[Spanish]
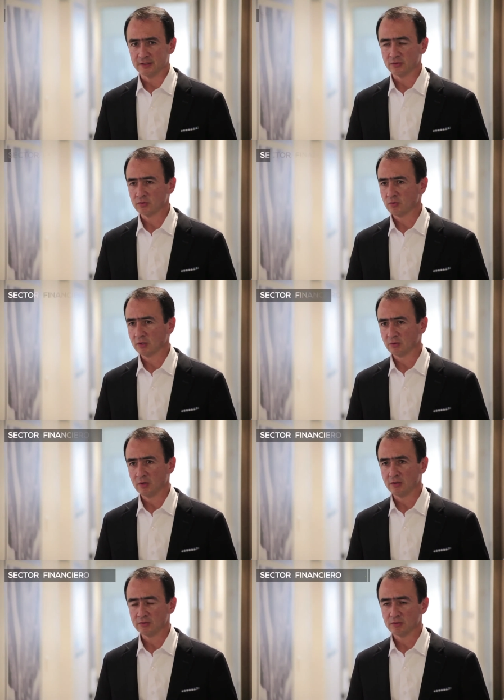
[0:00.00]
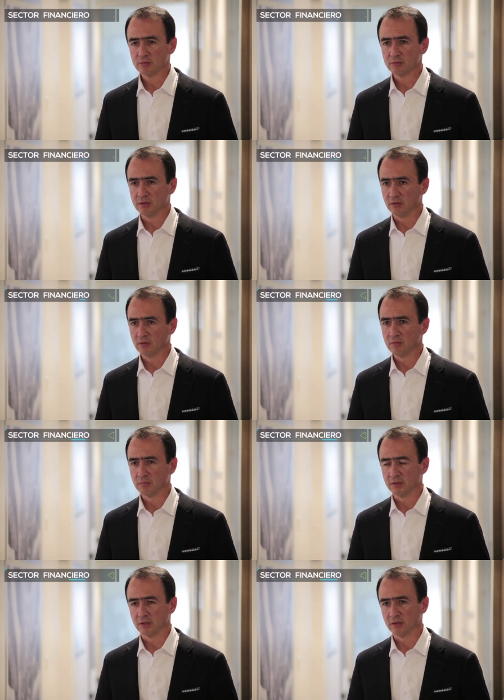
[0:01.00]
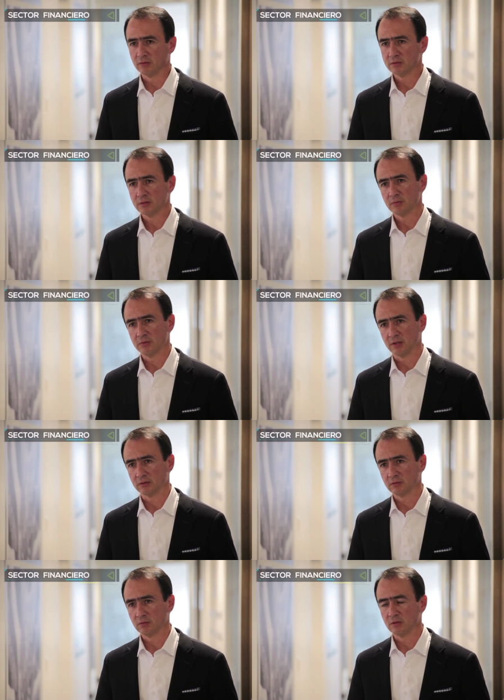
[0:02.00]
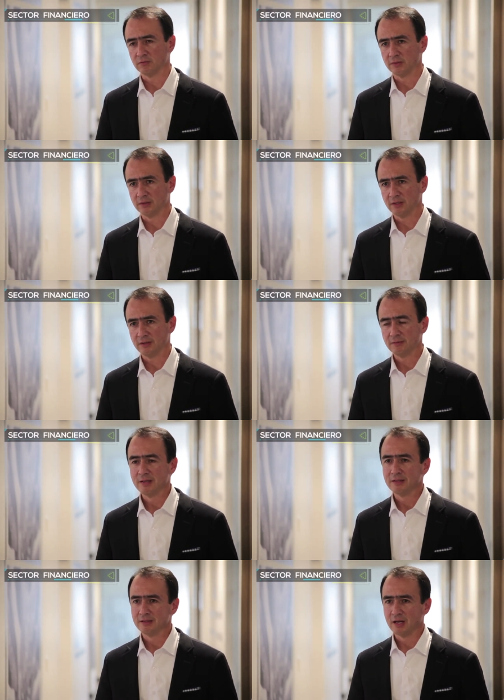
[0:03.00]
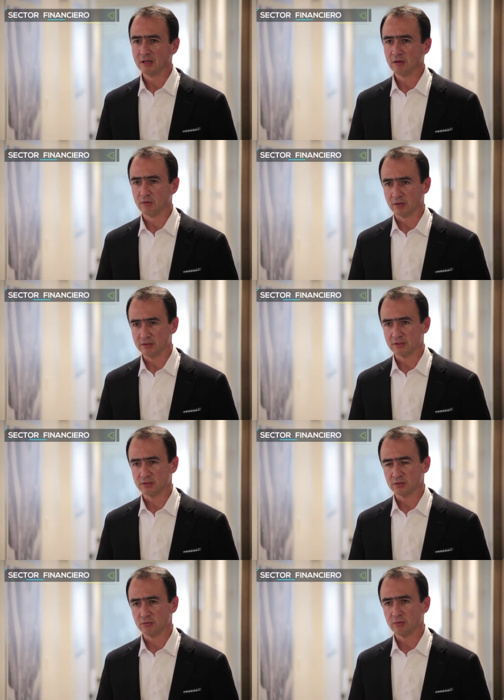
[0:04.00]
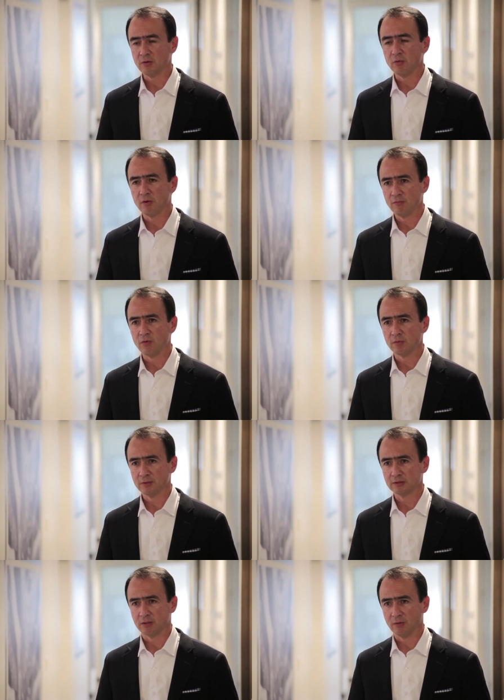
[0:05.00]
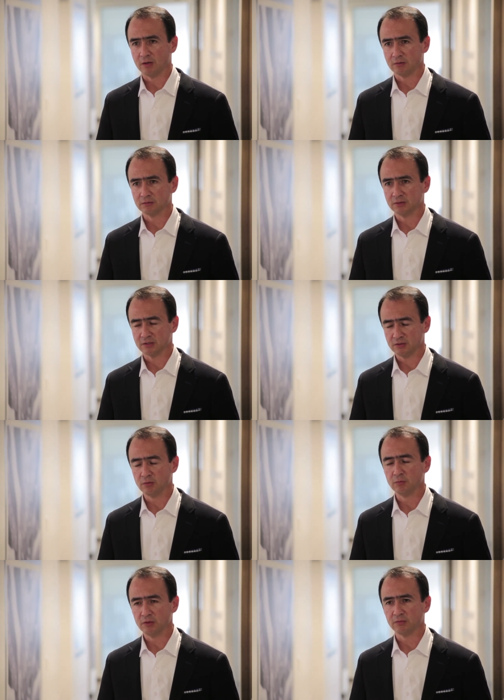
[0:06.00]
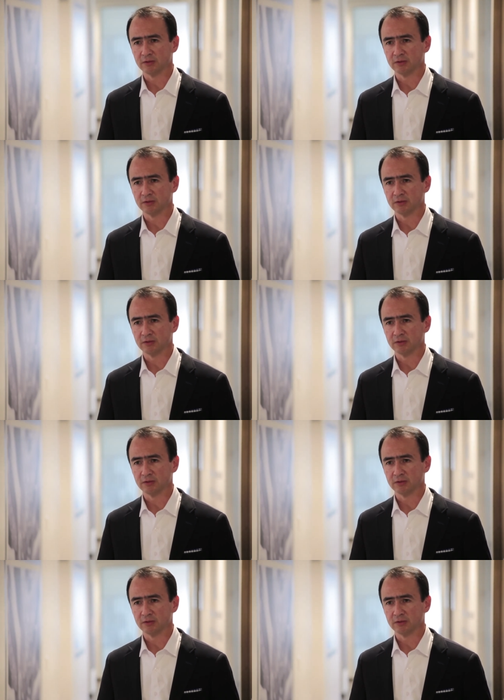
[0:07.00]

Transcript: desde estos cuatro años hemos venido acompañando este proyecto con el fin de darle a la organización una nueva forma de trabajo y ha sido muy